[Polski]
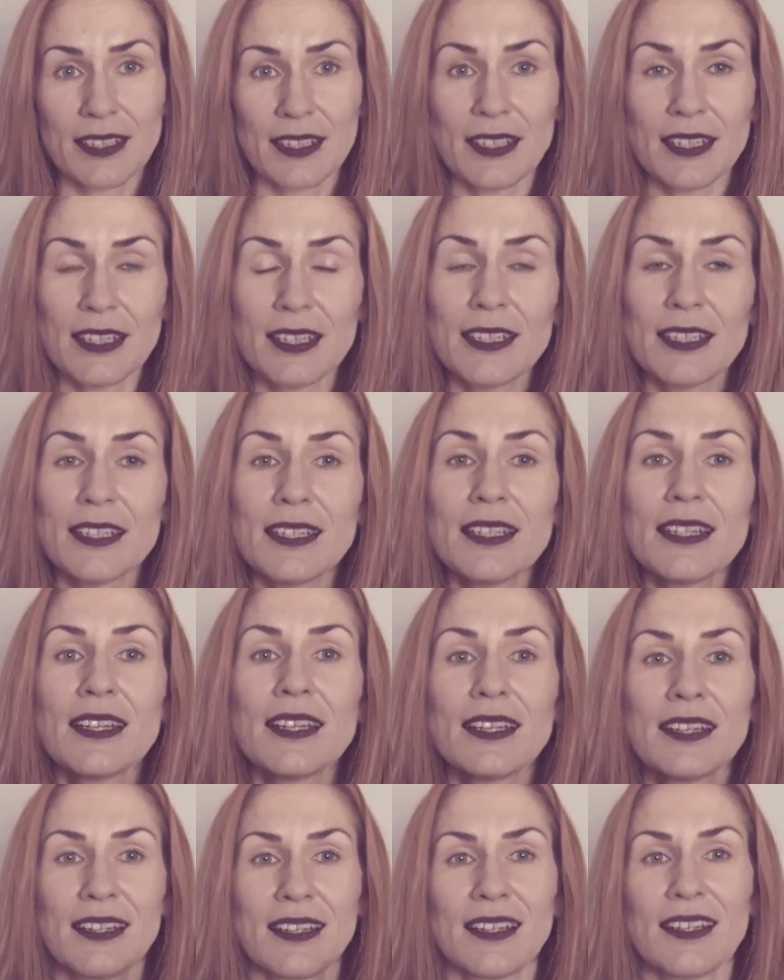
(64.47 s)
i
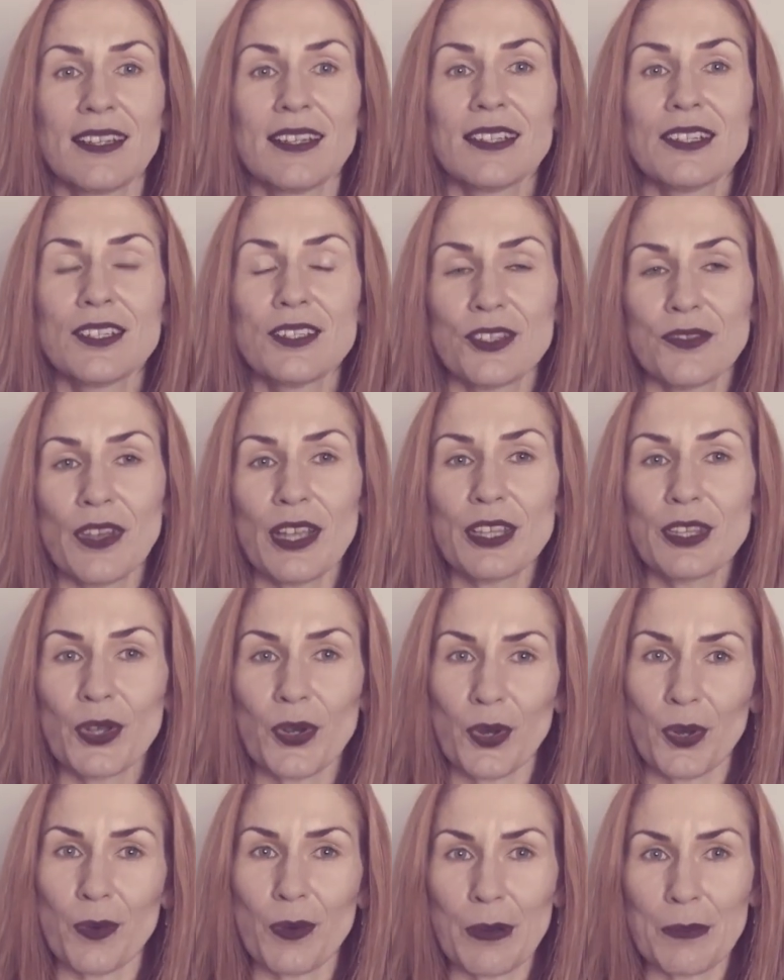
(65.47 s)
świat
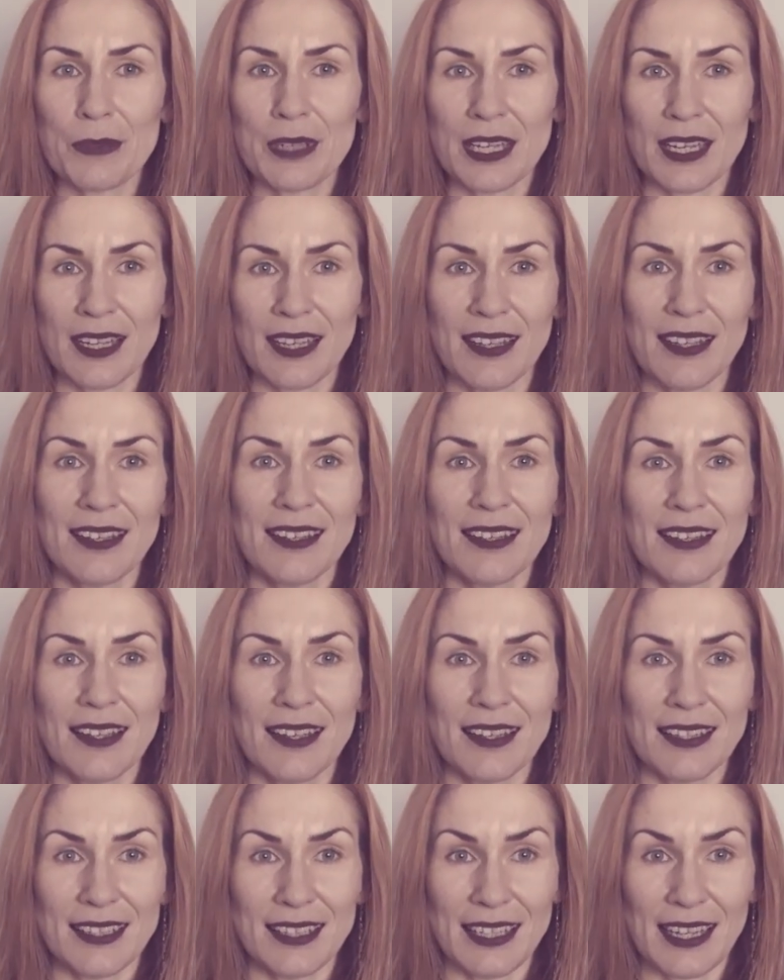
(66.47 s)
dookoła mnie
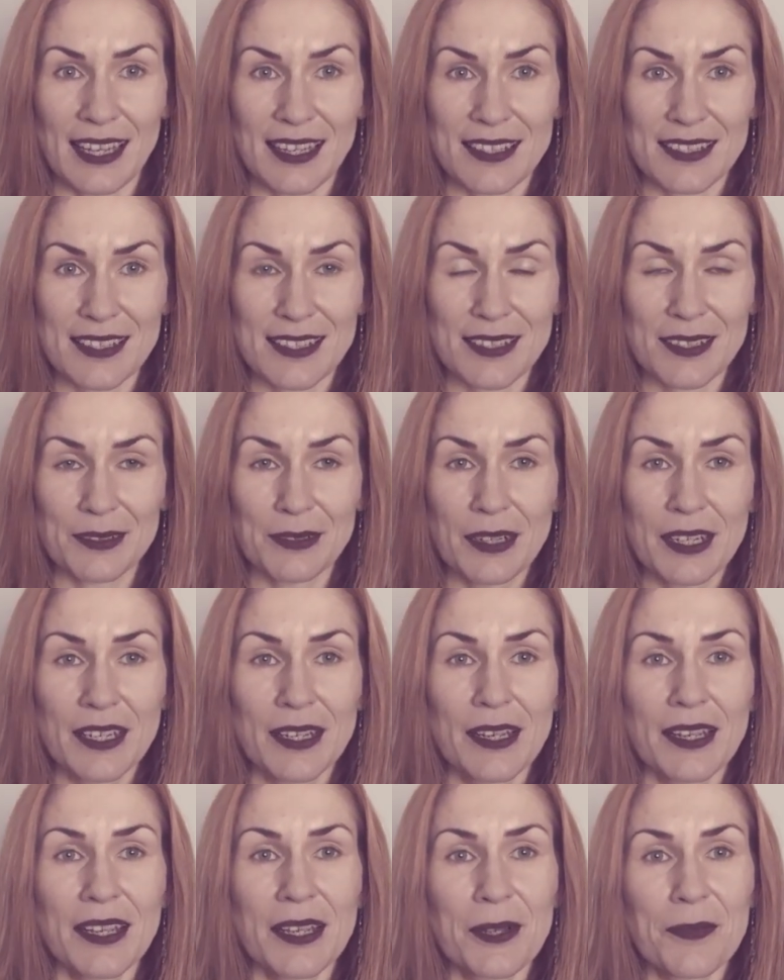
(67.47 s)
jest.
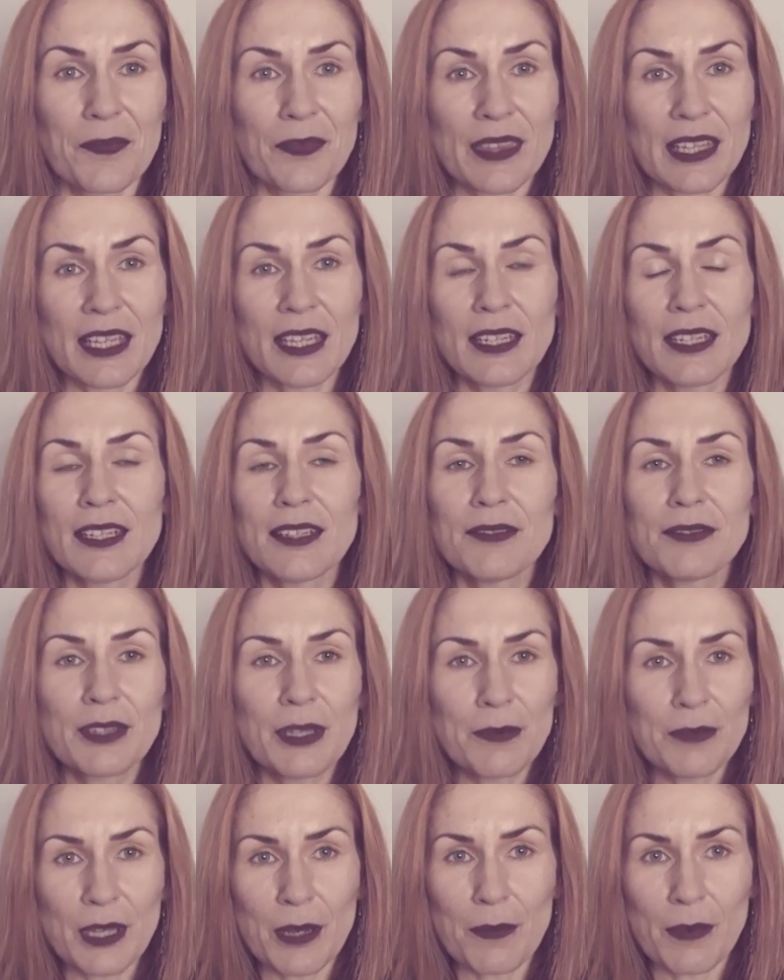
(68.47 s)
I w
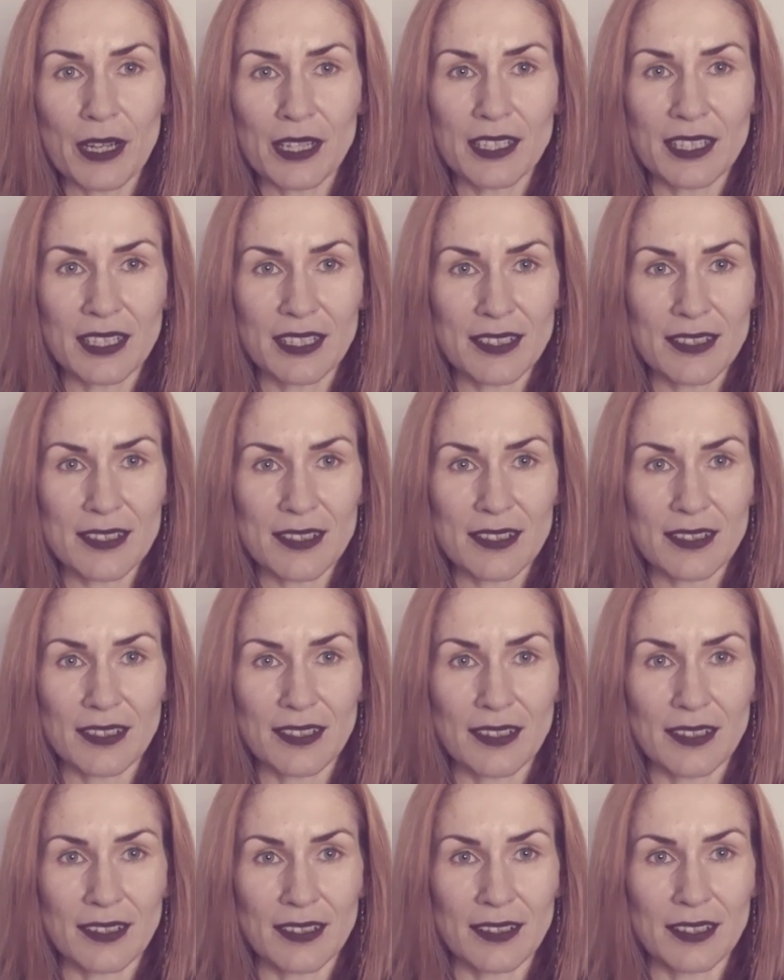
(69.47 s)
tym nie ma nic
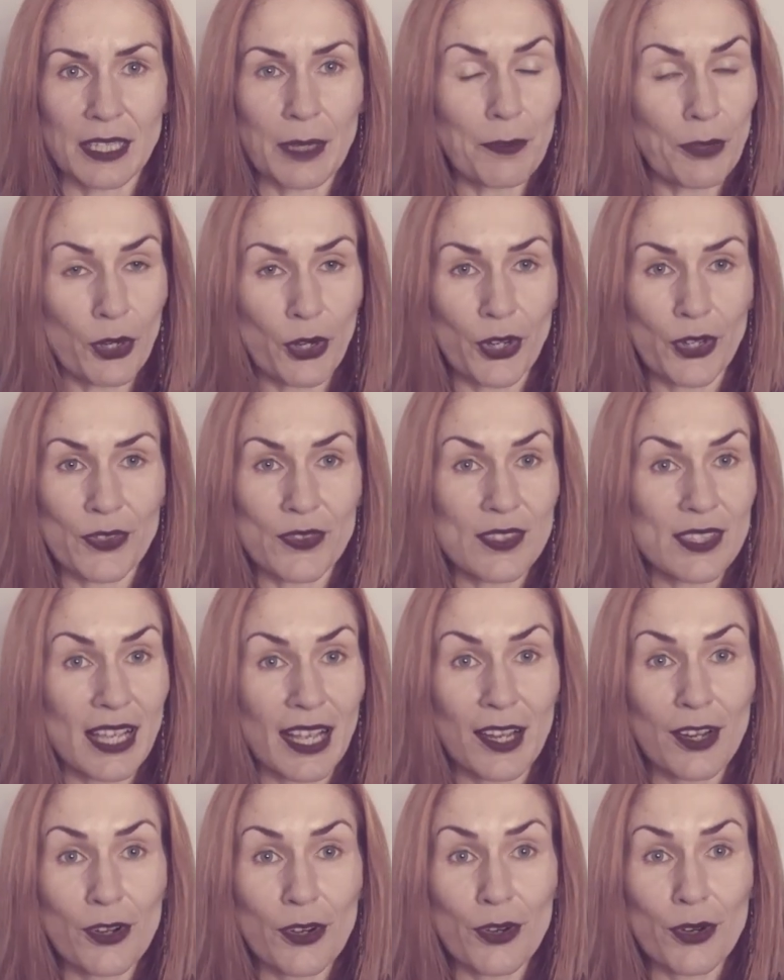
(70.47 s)
e,
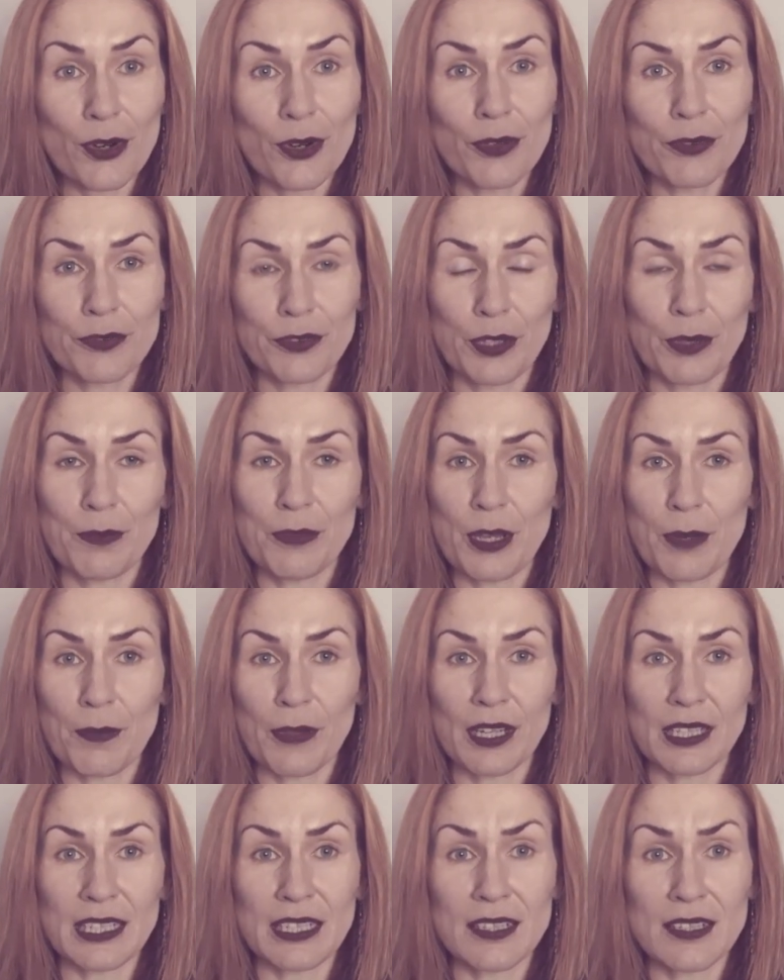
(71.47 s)
niepokojącego, w tym nie
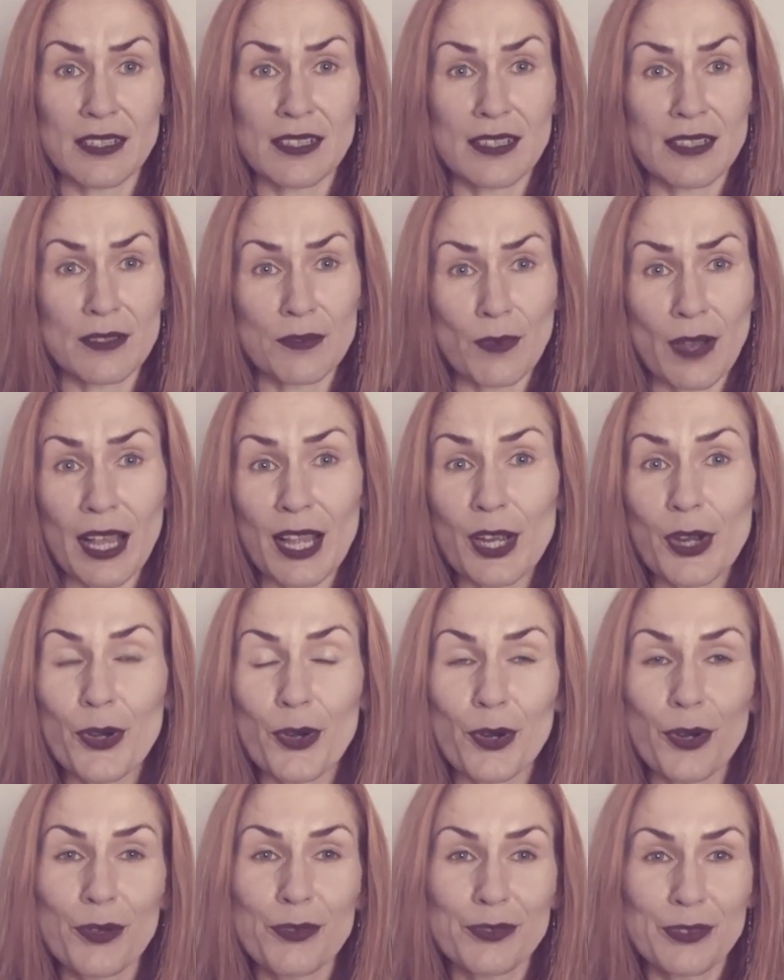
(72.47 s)
ma nic
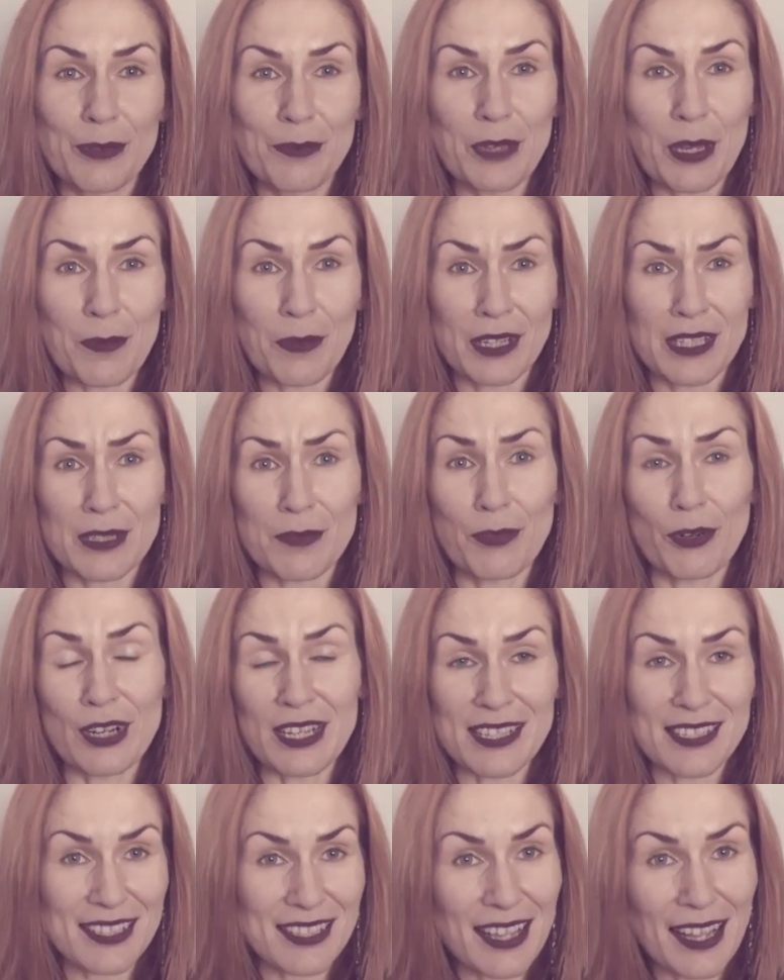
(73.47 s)
złego, w tym nie ma nic
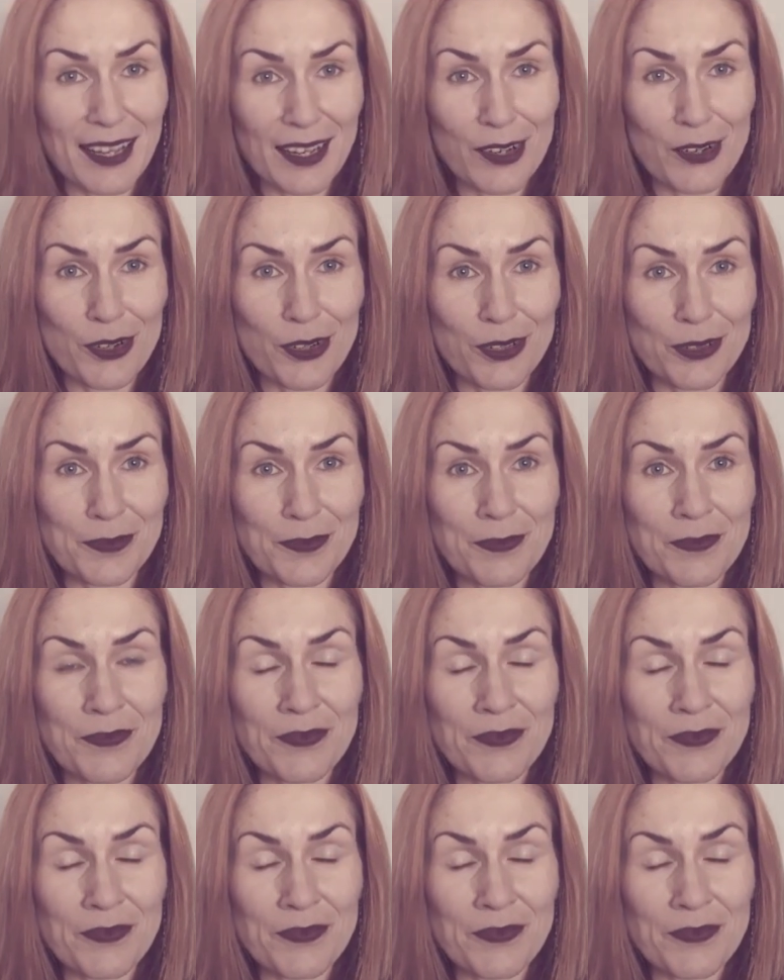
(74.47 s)
bolesnego.